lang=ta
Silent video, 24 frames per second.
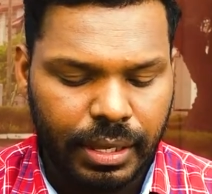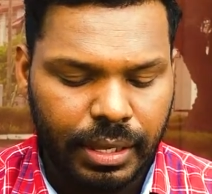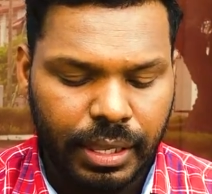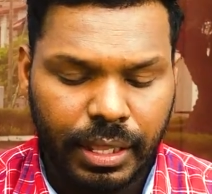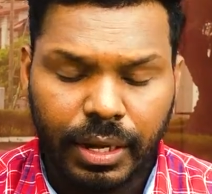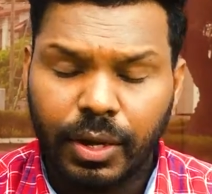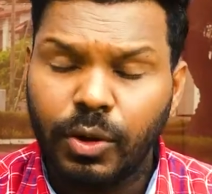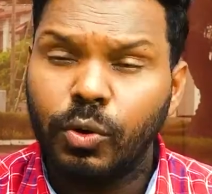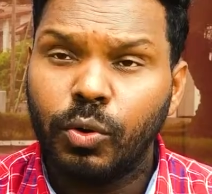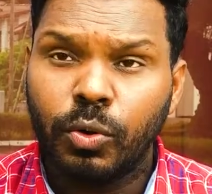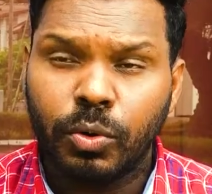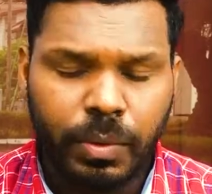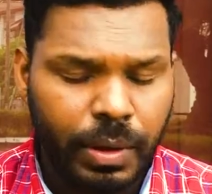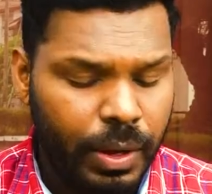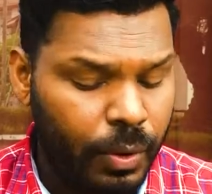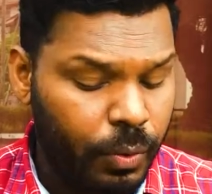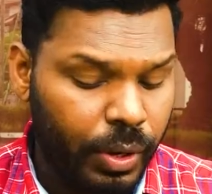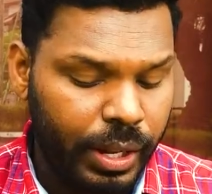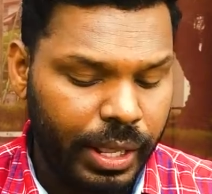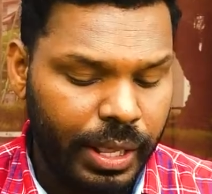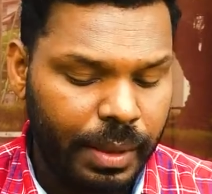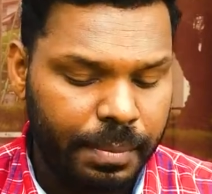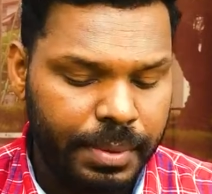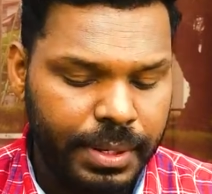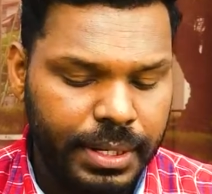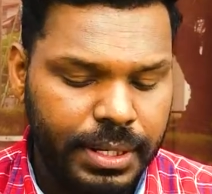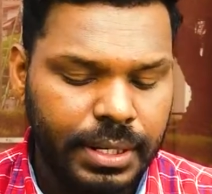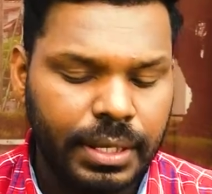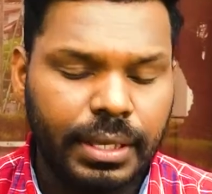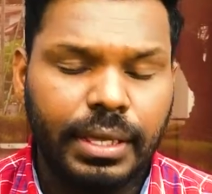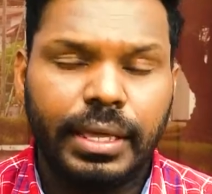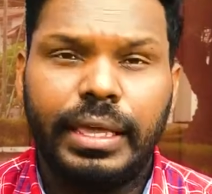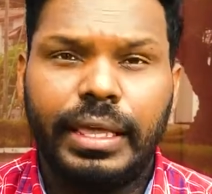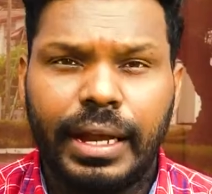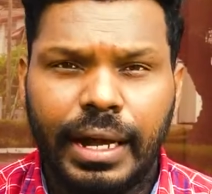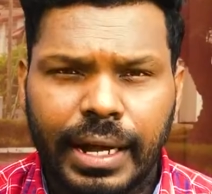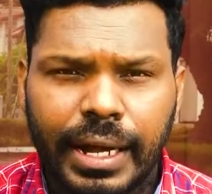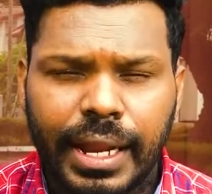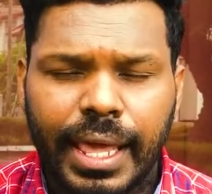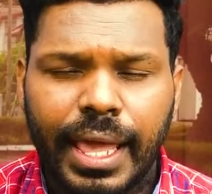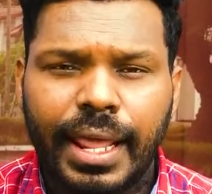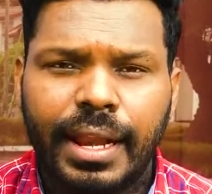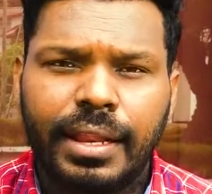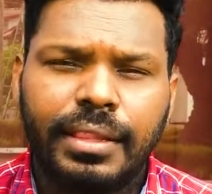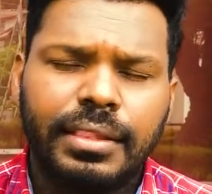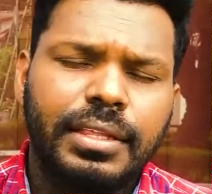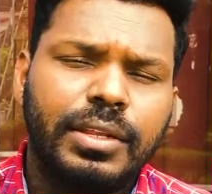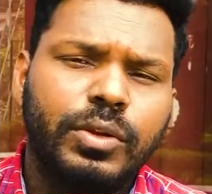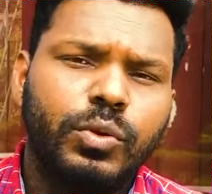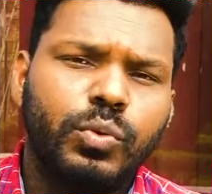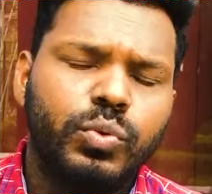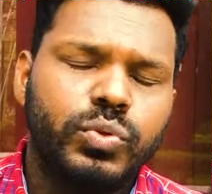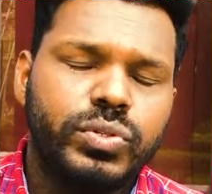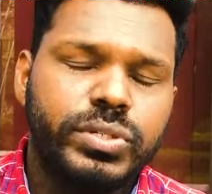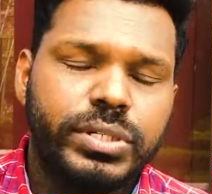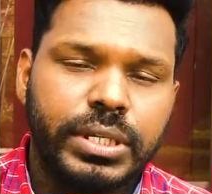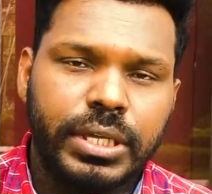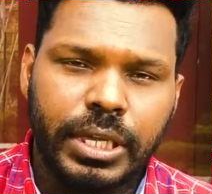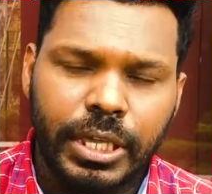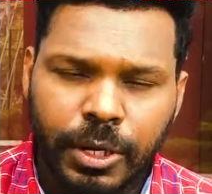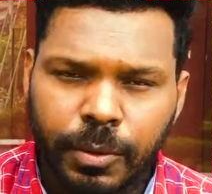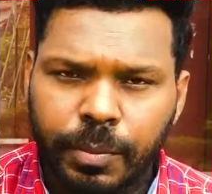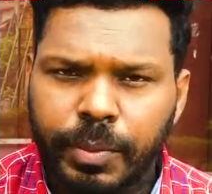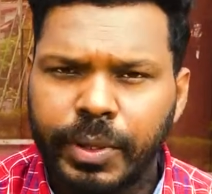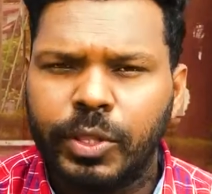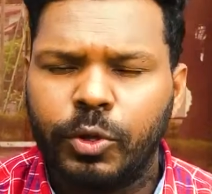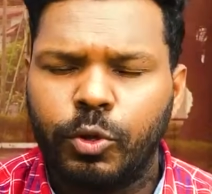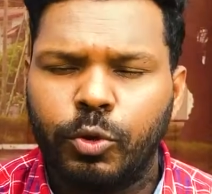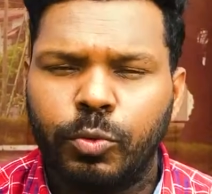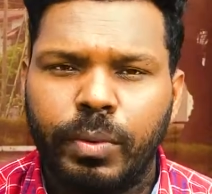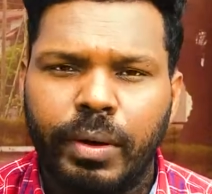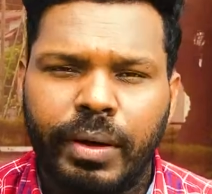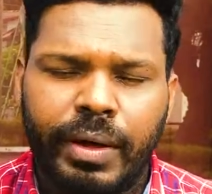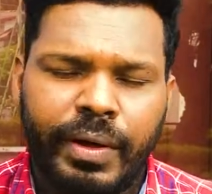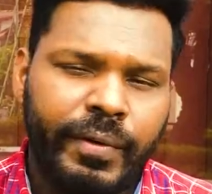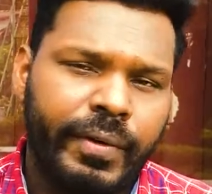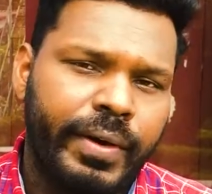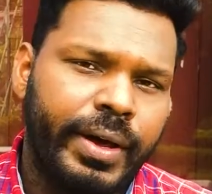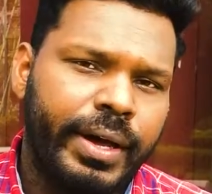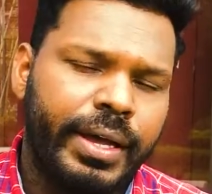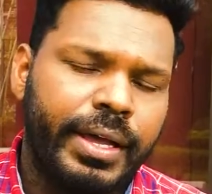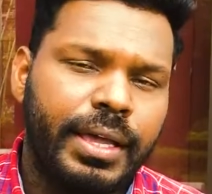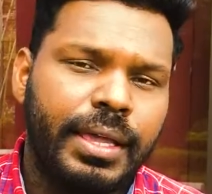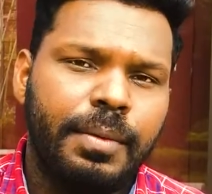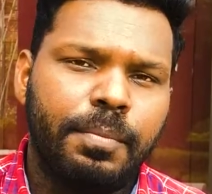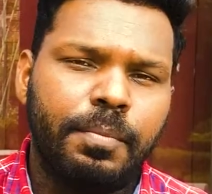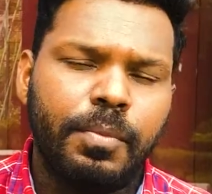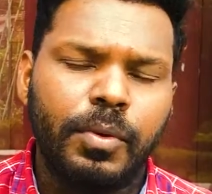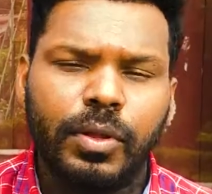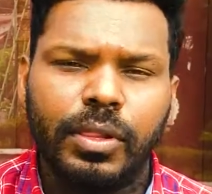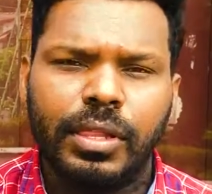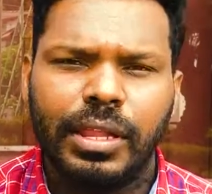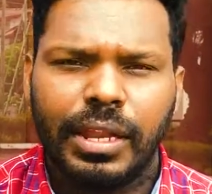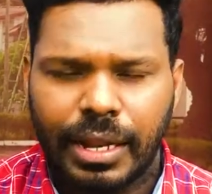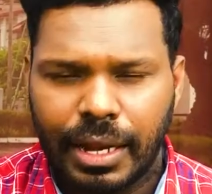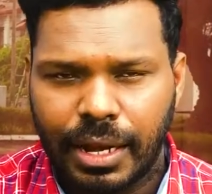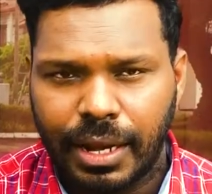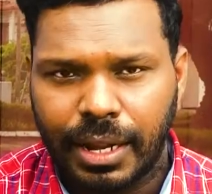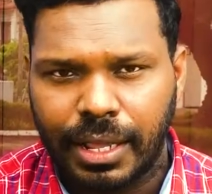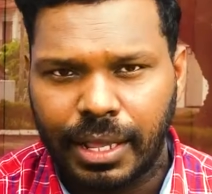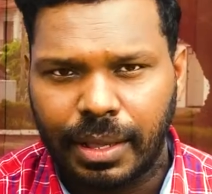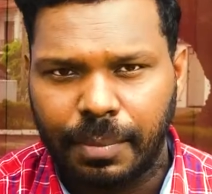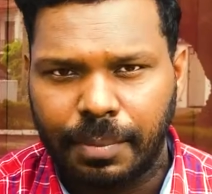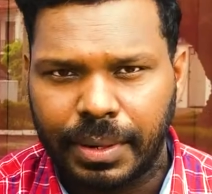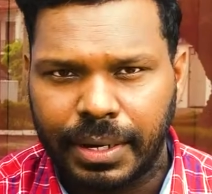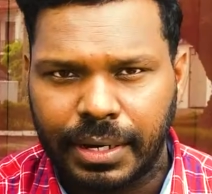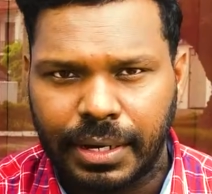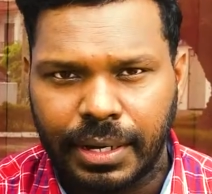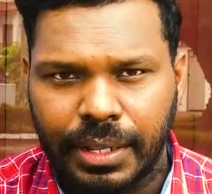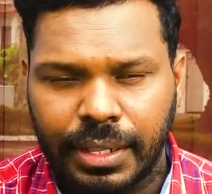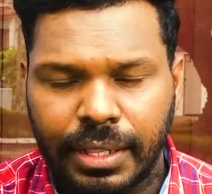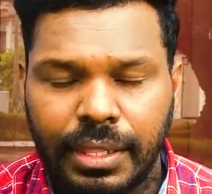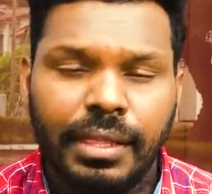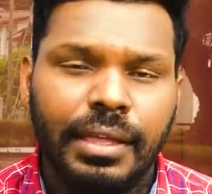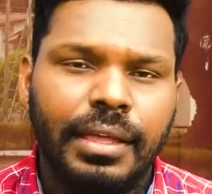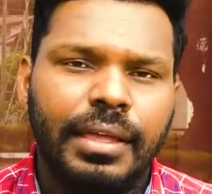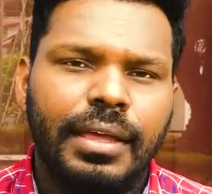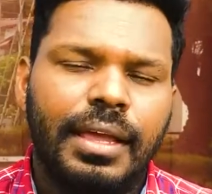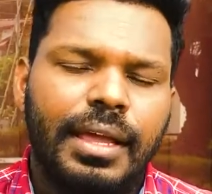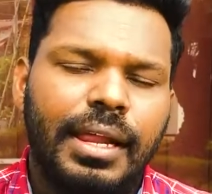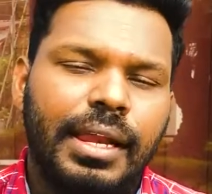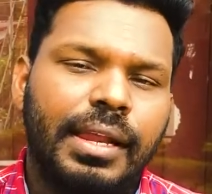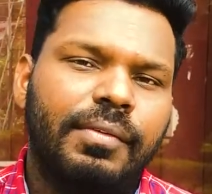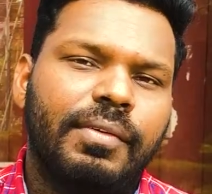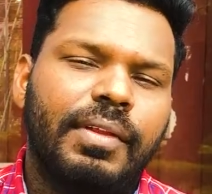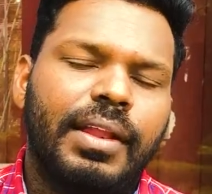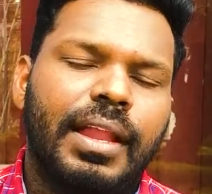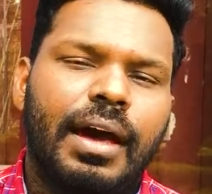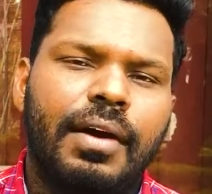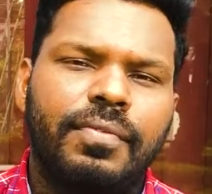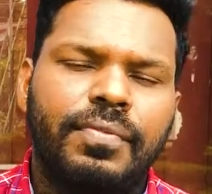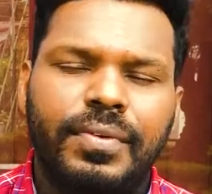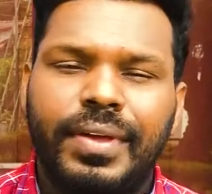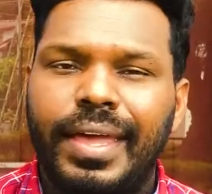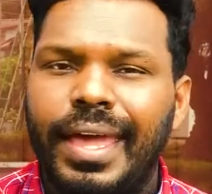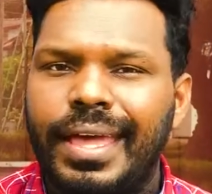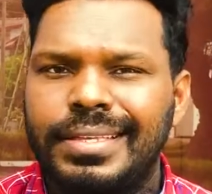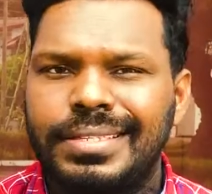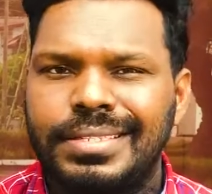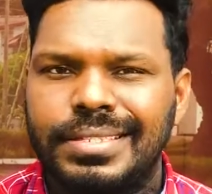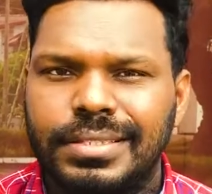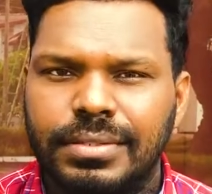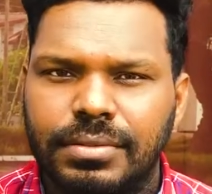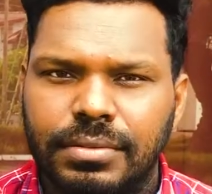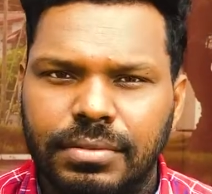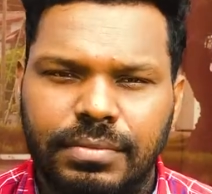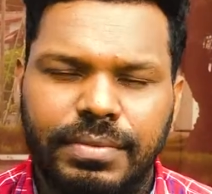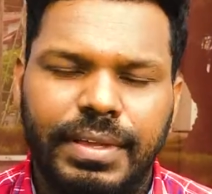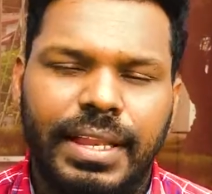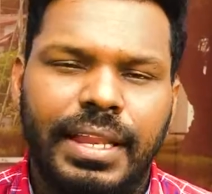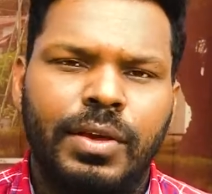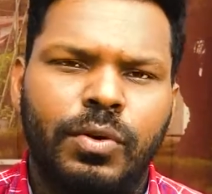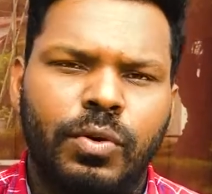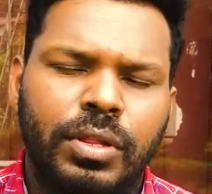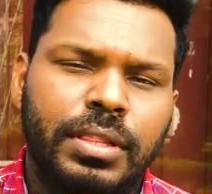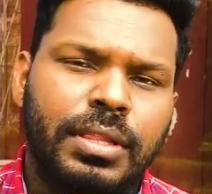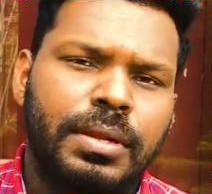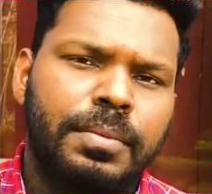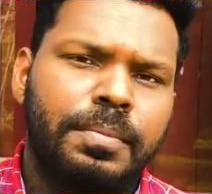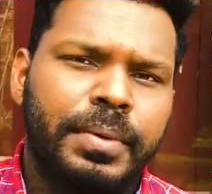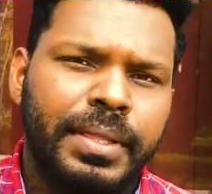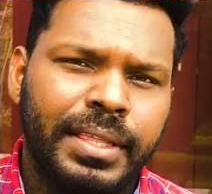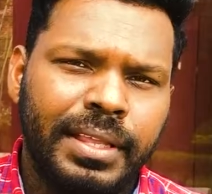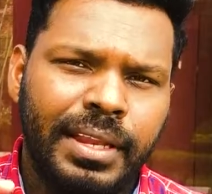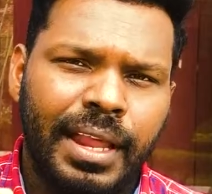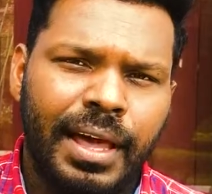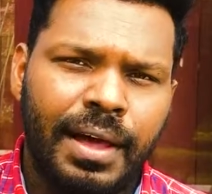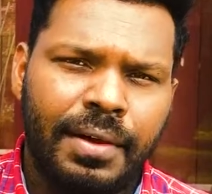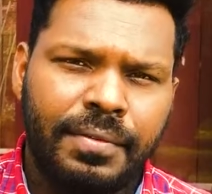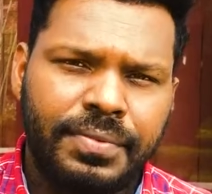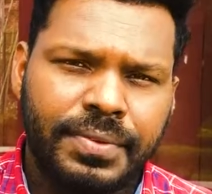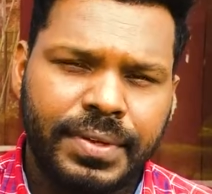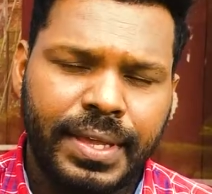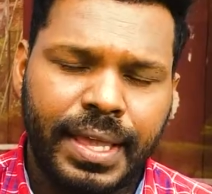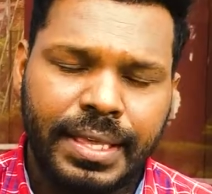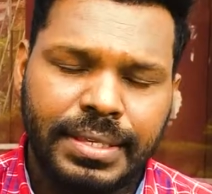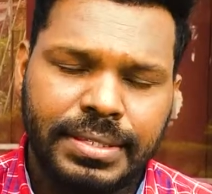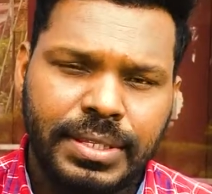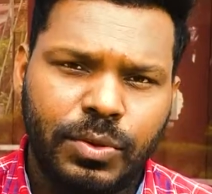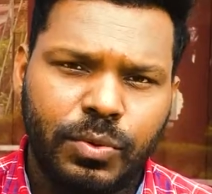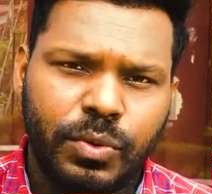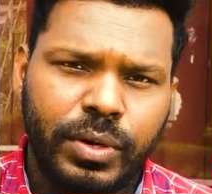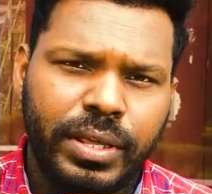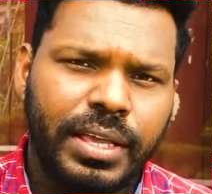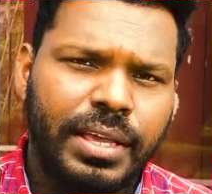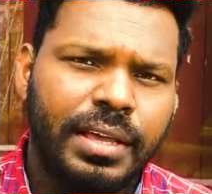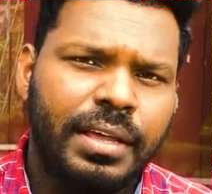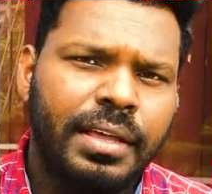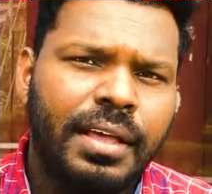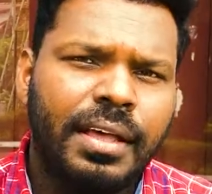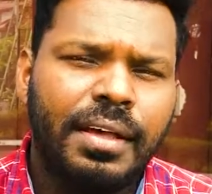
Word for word: இருநூறுரூவா குறைக்கப்பட்டு இரண்டாயிரத்தி நூற்றி இருபது ரூபாவாக இப்பொழுது நிர்ணயிக்கப்பட்டிருக்கிறது எனவே லாப் கேஸ் விலை குறைந்திருப்பது லாப் கேஸினுடைய